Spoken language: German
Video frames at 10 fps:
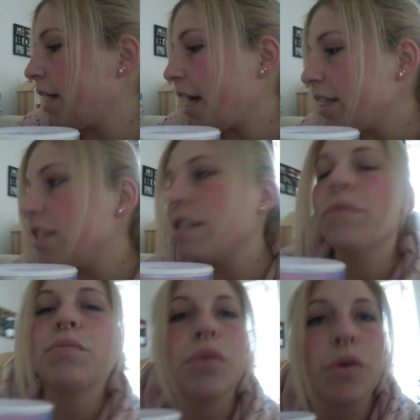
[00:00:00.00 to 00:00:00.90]
ganze
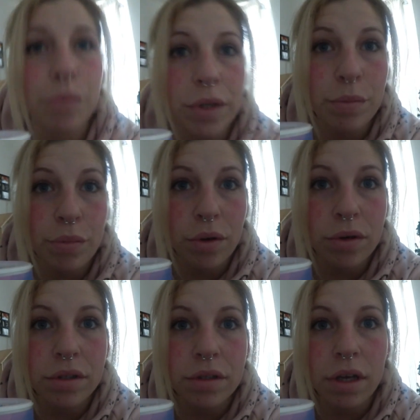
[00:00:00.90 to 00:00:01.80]

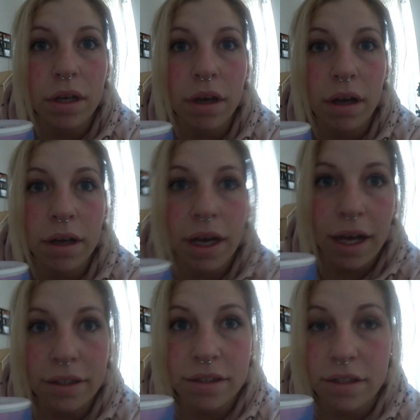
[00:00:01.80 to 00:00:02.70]
Probierbox äh,
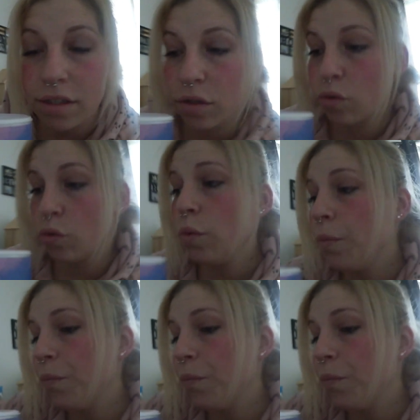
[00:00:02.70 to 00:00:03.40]
gratis dazu.